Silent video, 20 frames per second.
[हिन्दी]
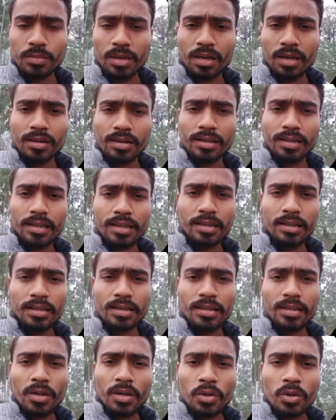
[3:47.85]
मांग रहे हैं
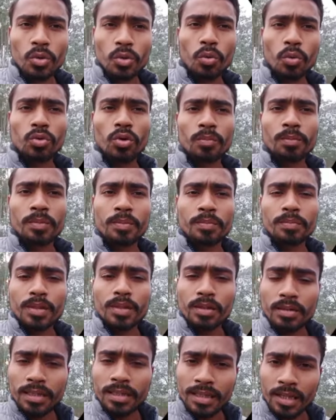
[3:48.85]
तो उनको
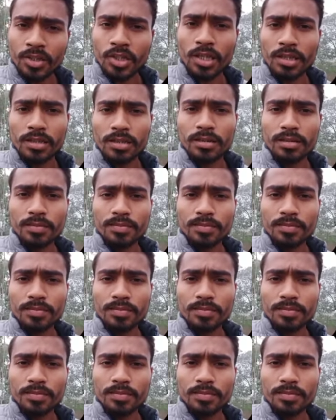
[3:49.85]
देना चाहिए